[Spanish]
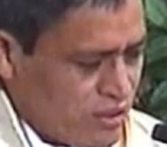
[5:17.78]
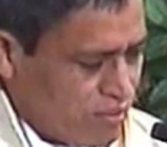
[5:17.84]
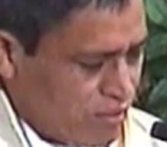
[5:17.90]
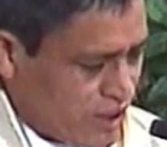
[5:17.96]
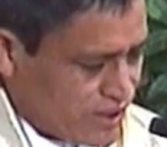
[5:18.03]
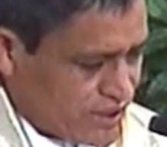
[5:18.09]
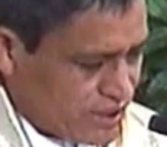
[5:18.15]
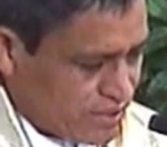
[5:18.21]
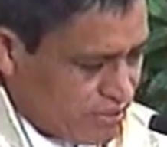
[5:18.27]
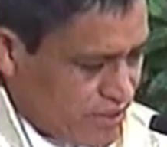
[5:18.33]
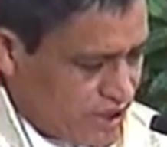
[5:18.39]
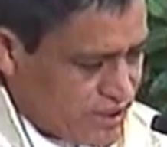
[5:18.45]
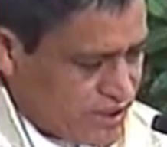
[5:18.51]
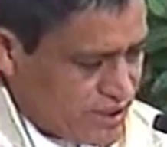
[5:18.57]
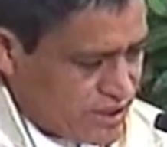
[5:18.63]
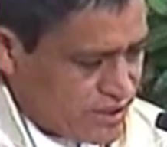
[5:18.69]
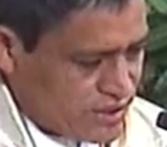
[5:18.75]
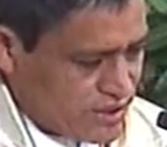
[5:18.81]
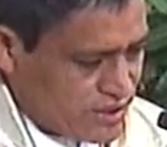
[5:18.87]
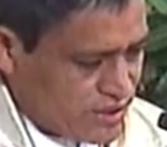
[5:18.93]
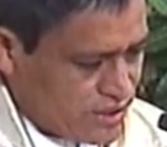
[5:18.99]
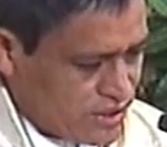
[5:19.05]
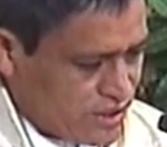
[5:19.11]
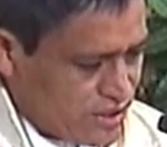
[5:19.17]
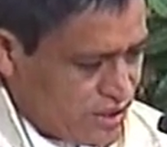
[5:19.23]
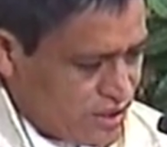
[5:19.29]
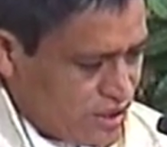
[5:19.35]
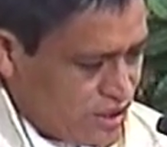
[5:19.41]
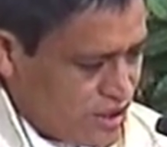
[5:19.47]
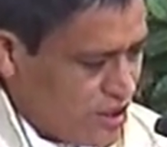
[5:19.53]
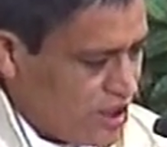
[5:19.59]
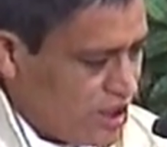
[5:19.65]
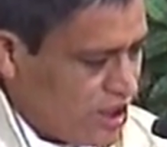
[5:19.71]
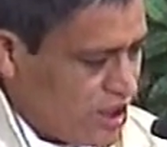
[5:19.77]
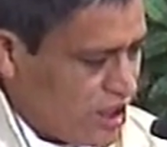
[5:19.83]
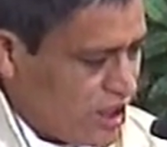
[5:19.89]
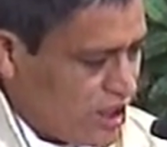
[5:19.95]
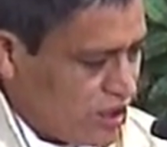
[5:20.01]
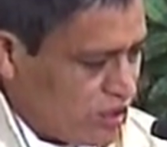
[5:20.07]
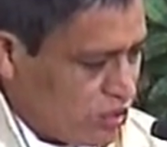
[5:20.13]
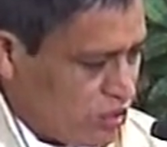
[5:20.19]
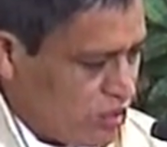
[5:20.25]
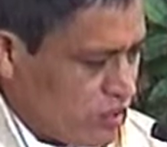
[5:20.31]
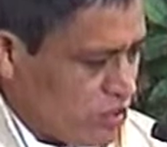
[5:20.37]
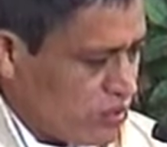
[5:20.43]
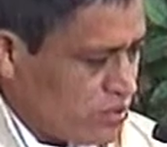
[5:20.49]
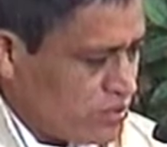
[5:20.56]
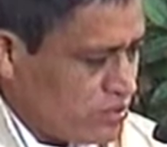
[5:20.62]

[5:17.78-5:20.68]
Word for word: Pasan meses y deja todo.